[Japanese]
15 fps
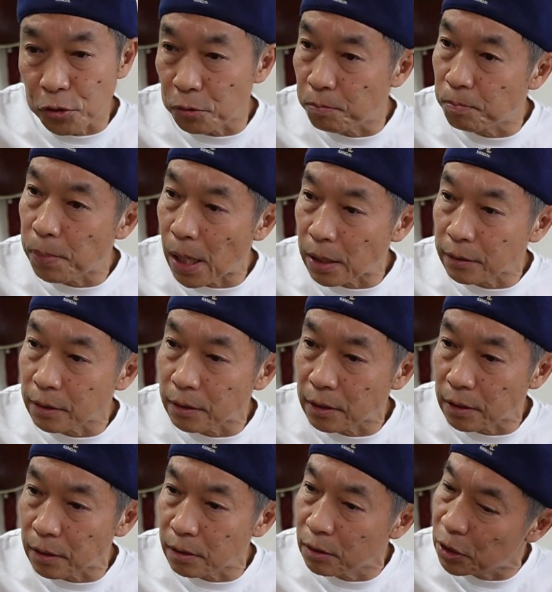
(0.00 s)

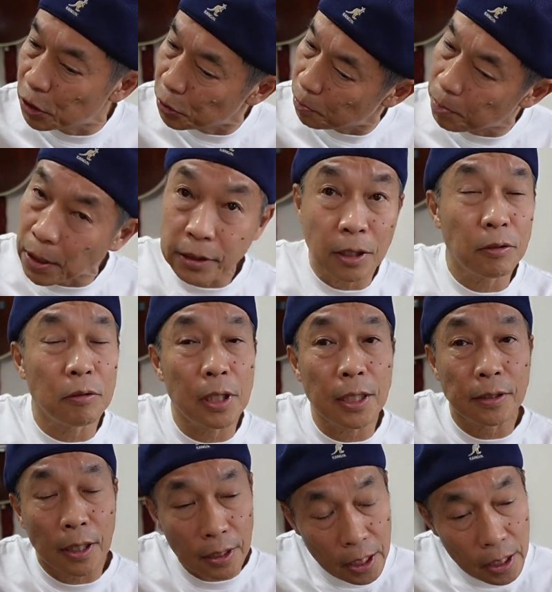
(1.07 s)
10%、20% ぐらい
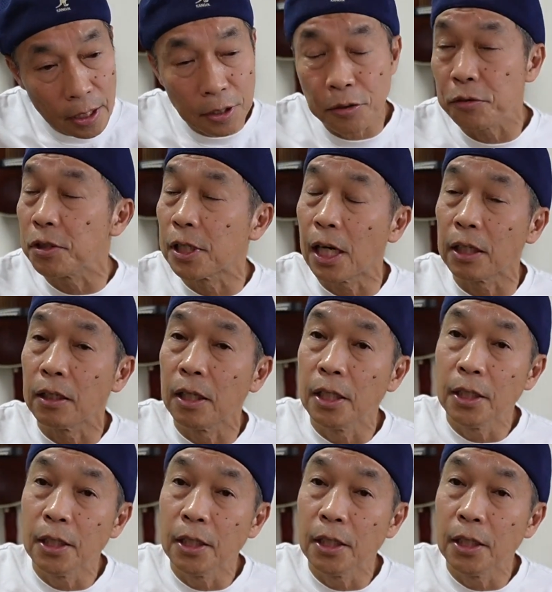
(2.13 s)
ですかね練習時間、